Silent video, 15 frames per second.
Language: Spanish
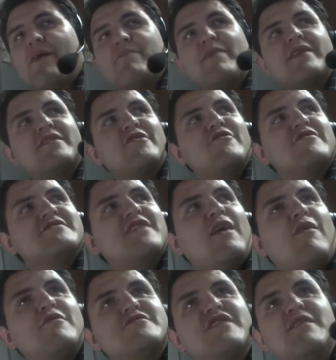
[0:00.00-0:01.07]
el partido.
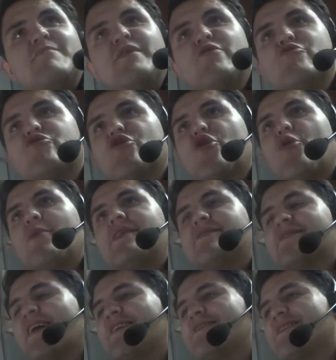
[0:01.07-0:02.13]
Estábamos en el minuto
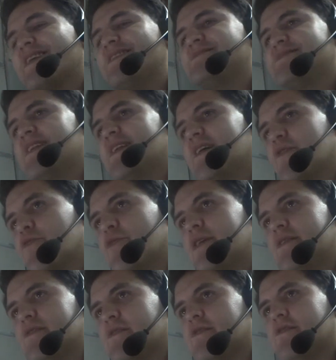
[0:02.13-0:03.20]
93 del
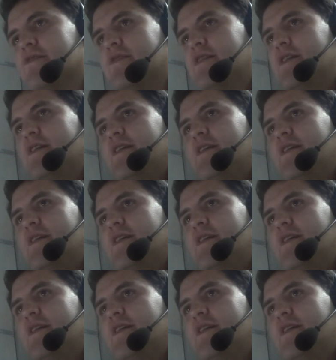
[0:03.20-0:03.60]
encuentro